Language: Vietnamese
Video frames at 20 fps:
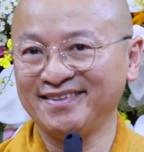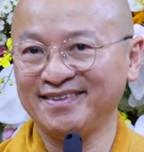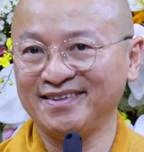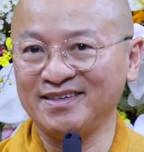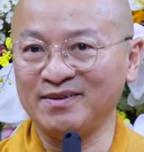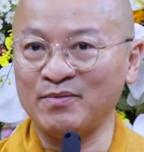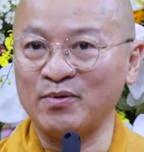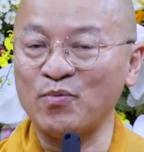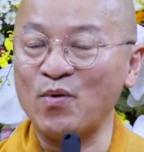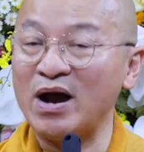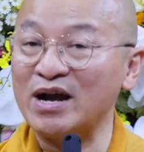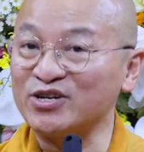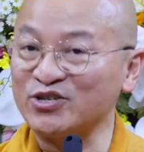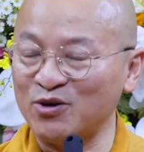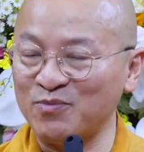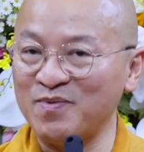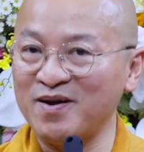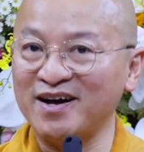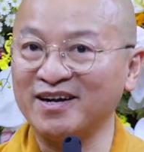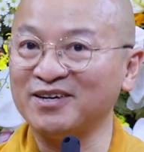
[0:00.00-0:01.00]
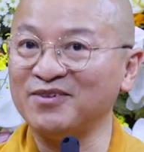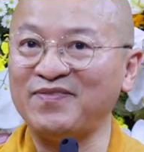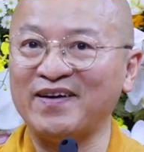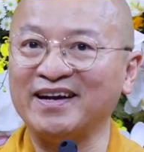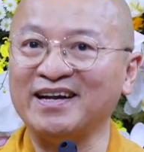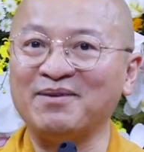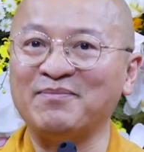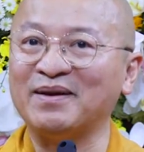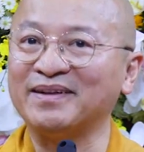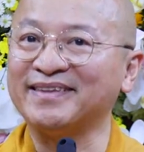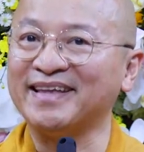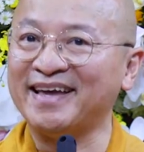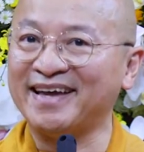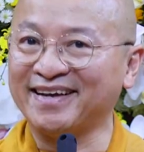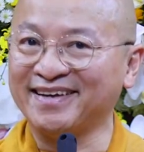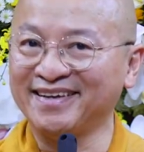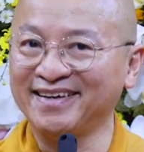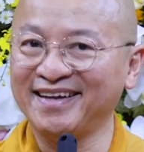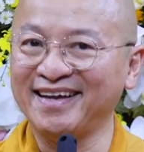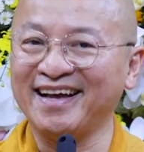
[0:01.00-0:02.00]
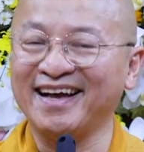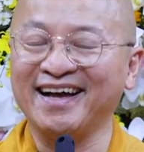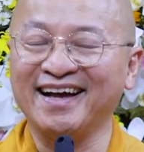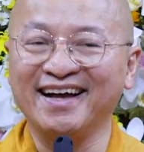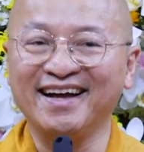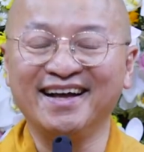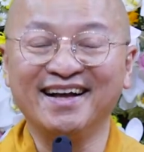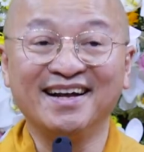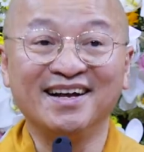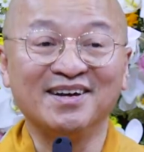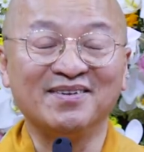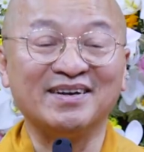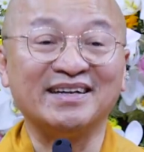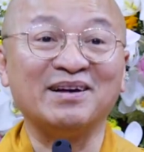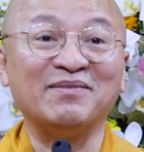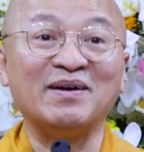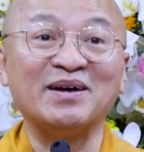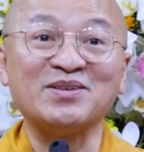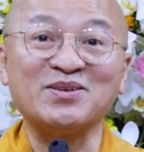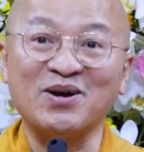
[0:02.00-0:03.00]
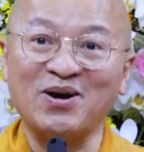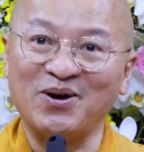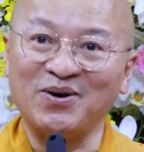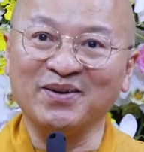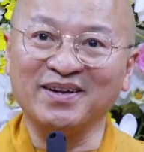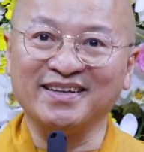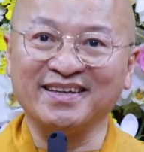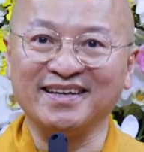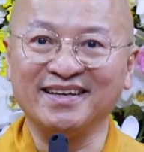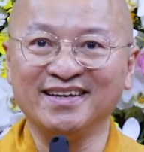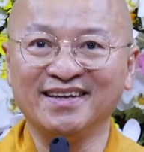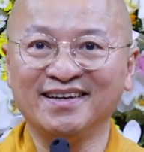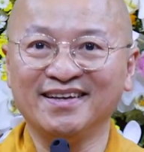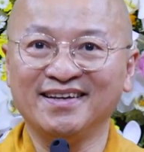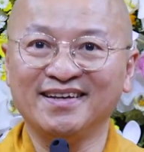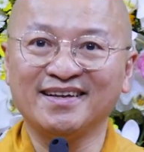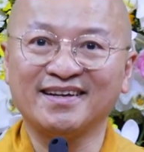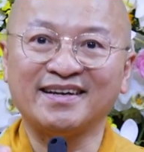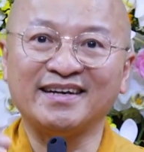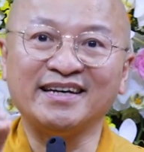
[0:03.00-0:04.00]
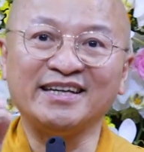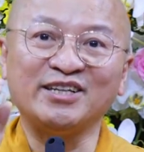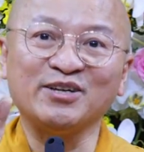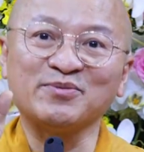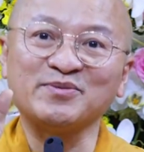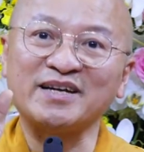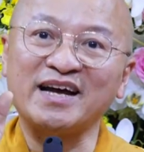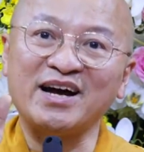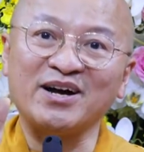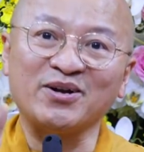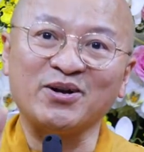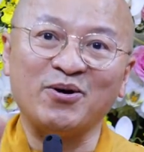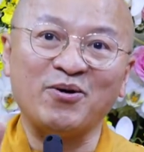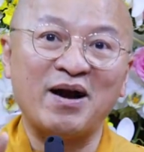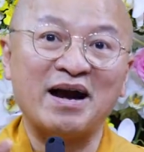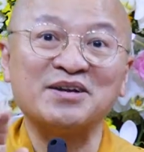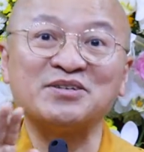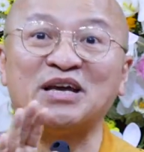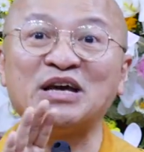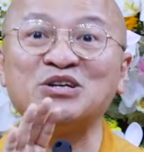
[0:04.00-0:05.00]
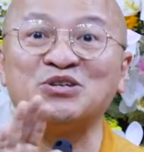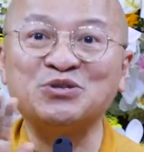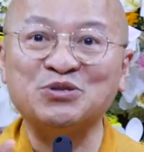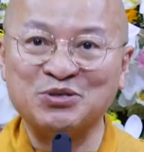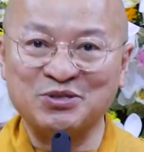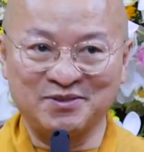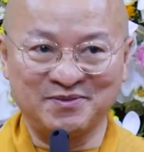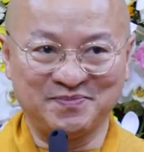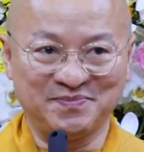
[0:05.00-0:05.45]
Nhưng mà quan trọng hơn nó phải nằm ở tiền mà nằm ở chỗ là gì? Ký túc xá Ấn Độ ăn chay trường.